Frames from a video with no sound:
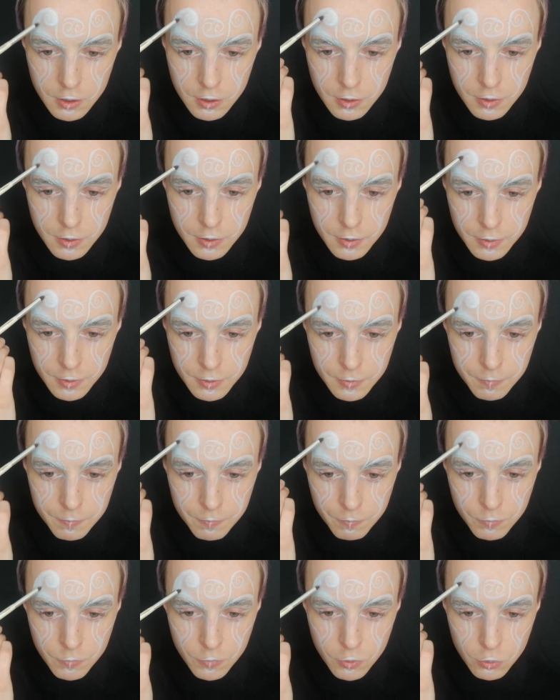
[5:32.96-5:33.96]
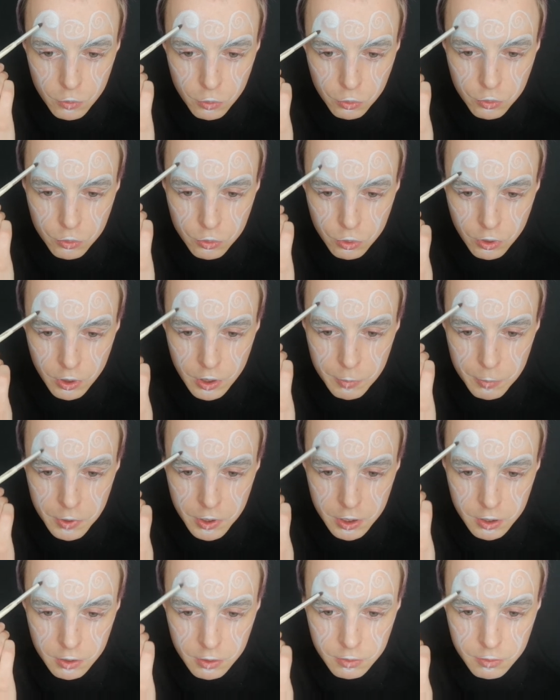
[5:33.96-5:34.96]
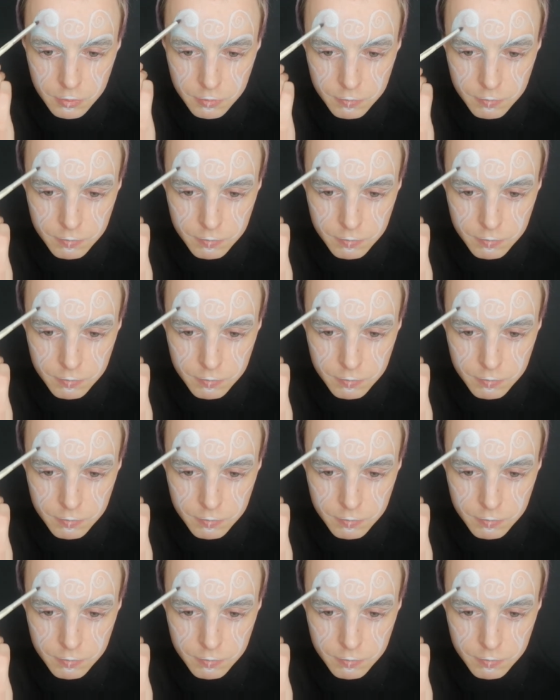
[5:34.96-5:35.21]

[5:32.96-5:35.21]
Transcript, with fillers: Euh, donc sur les bords.